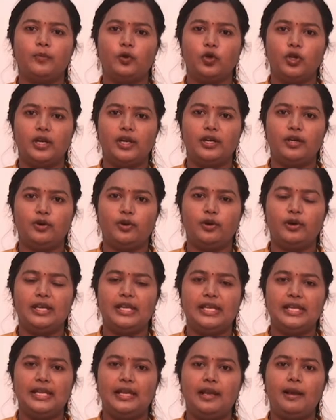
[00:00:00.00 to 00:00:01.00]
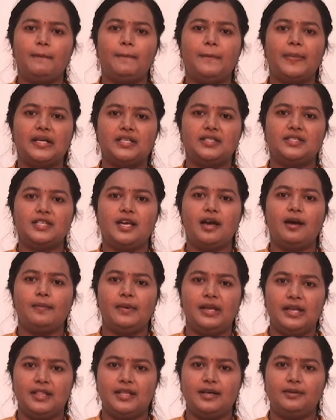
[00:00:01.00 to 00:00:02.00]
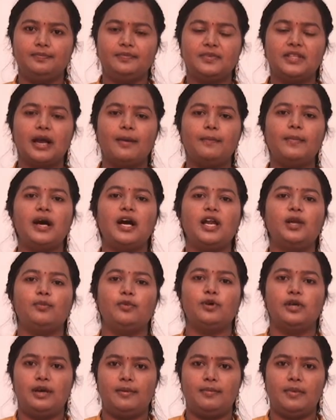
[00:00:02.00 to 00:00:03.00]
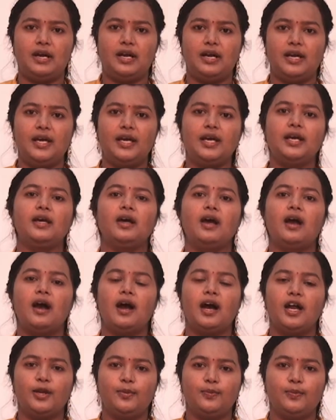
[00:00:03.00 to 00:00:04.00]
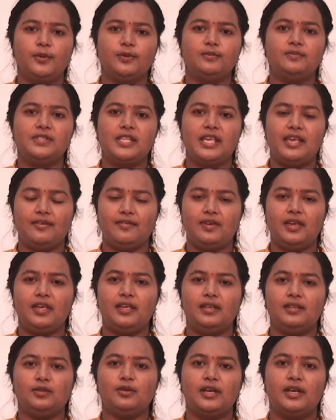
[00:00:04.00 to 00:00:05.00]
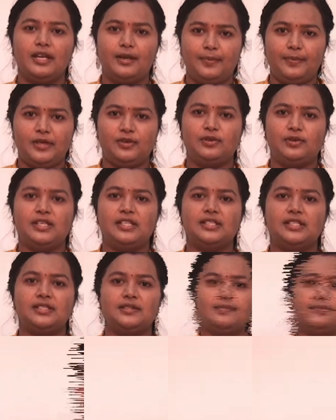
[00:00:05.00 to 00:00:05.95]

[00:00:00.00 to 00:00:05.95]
முருகன் கோயிலில் பஞ்சாமிரதம் தபால் மூலமாக அனுப்பும் சேவை தொடங்கப்பட்டுள்ளது